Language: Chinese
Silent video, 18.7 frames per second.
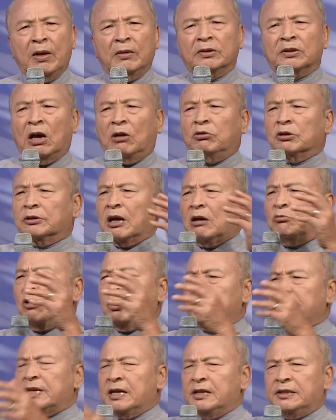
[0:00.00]
然后当我
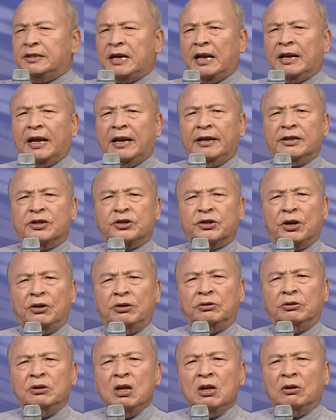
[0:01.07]
生下来的时
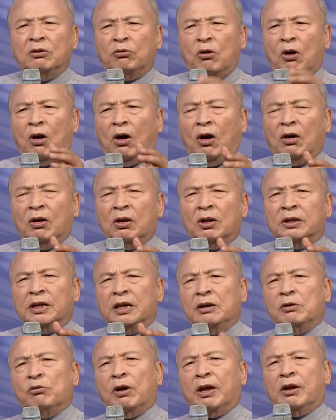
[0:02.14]
候，我
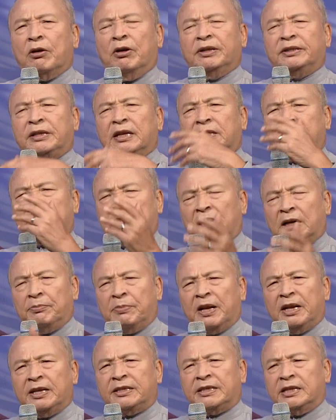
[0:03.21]
因为有一些特
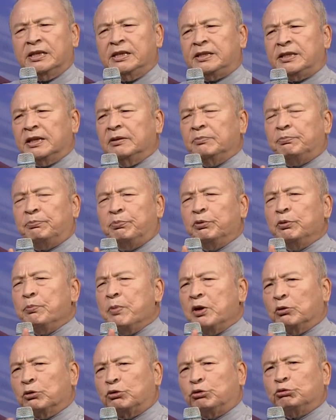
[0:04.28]
别的情形，不
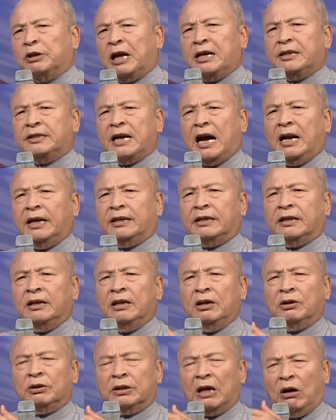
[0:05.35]
没有住在家里。
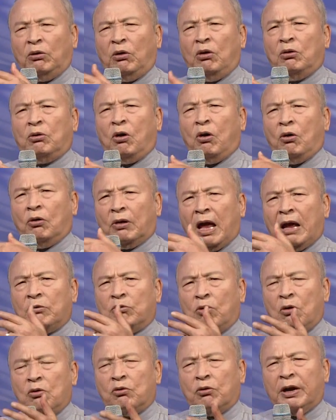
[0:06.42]
然后后来
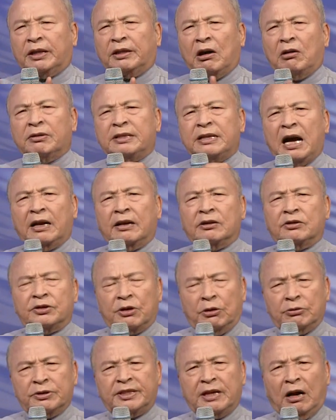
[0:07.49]
我回到家的时
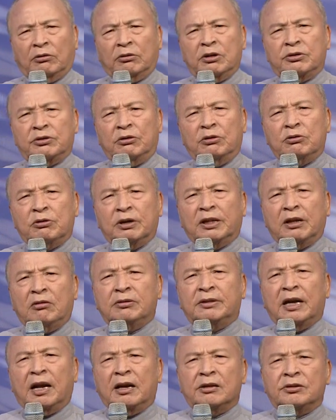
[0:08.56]
候，小的时候回到
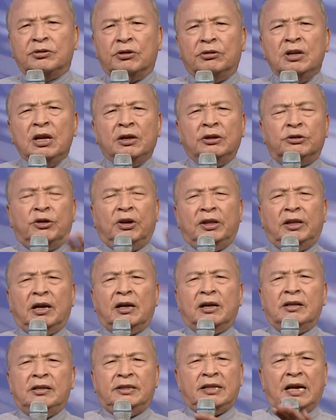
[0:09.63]
家的时候，觉得
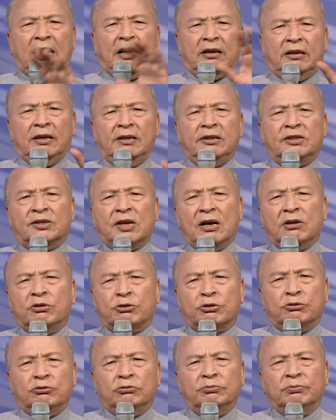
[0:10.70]
跟家的人生
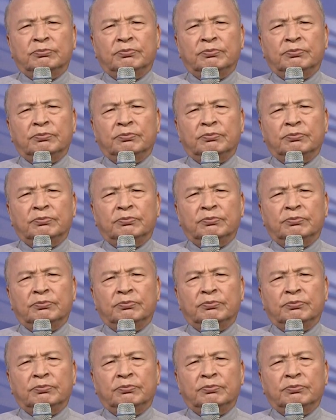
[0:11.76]
疏。